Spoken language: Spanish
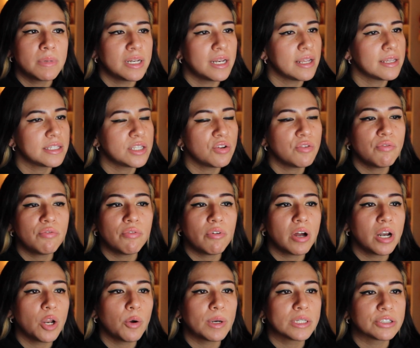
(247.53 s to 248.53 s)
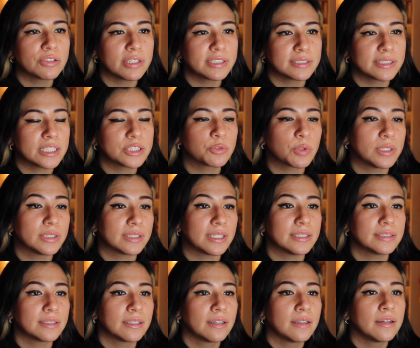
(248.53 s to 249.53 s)
les di un follow a todas esas
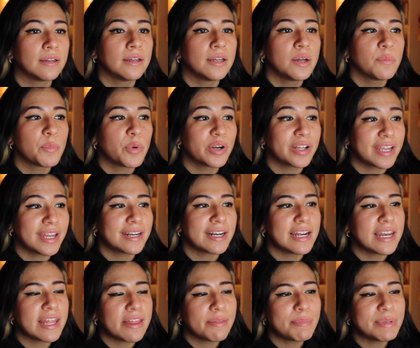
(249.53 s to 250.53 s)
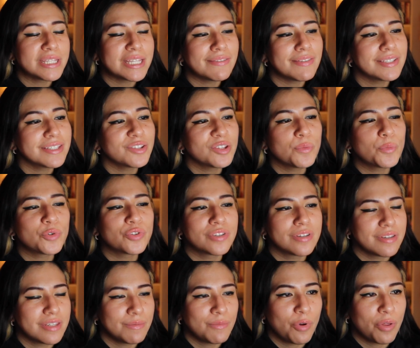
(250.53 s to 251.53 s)
cuentas, porque en realidad me estaba haciendo
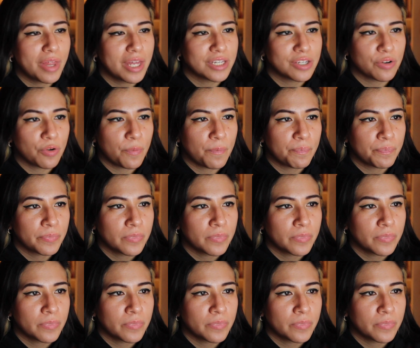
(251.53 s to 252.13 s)
muchísimo daño.